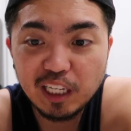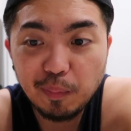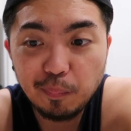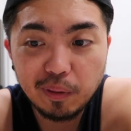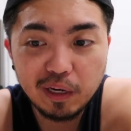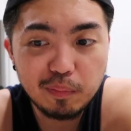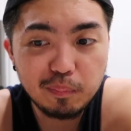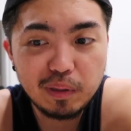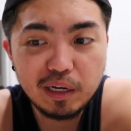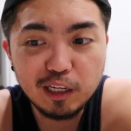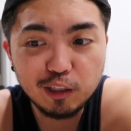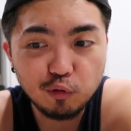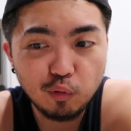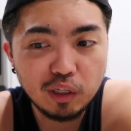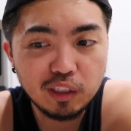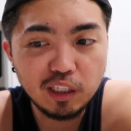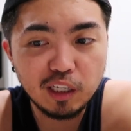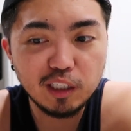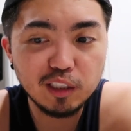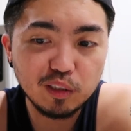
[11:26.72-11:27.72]
Siyempre, bilang
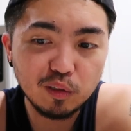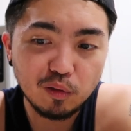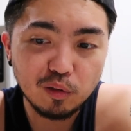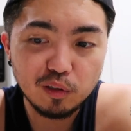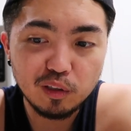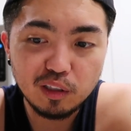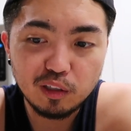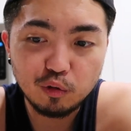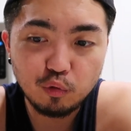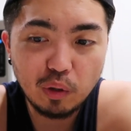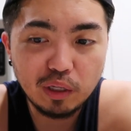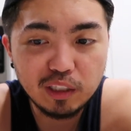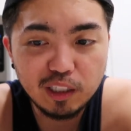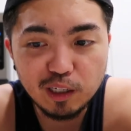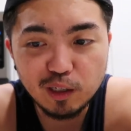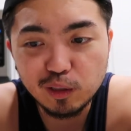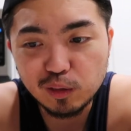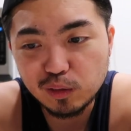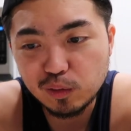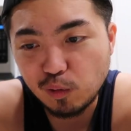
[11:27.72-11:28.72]
20 years old, 20
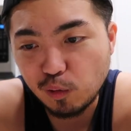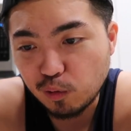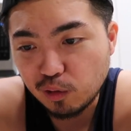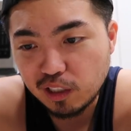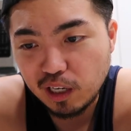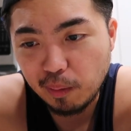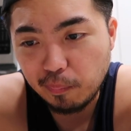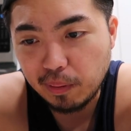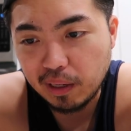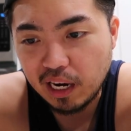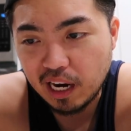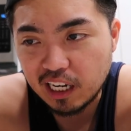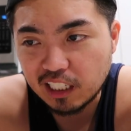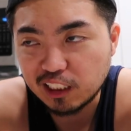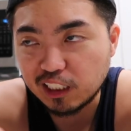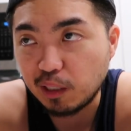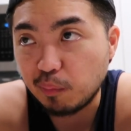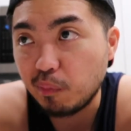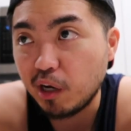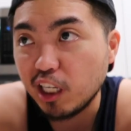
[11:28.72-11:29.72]
years old ka pa lang,
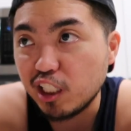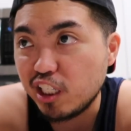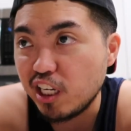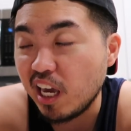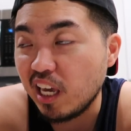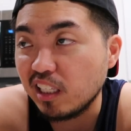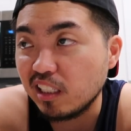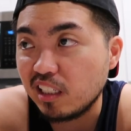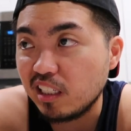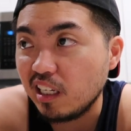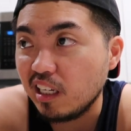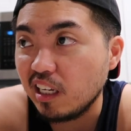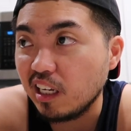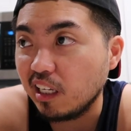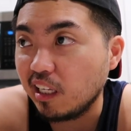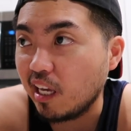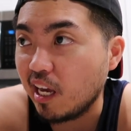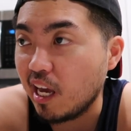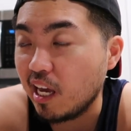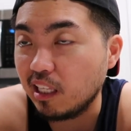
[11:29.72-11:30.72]
mga Gen Z,
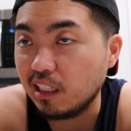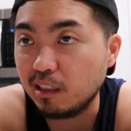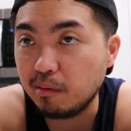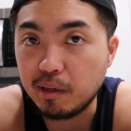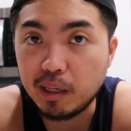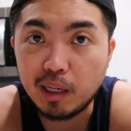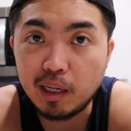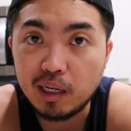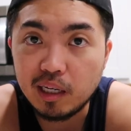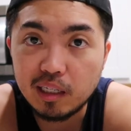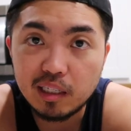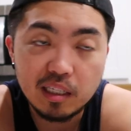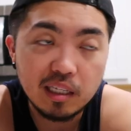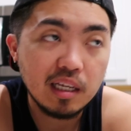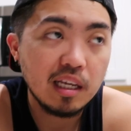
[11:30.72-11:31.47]
ganyan, di ba?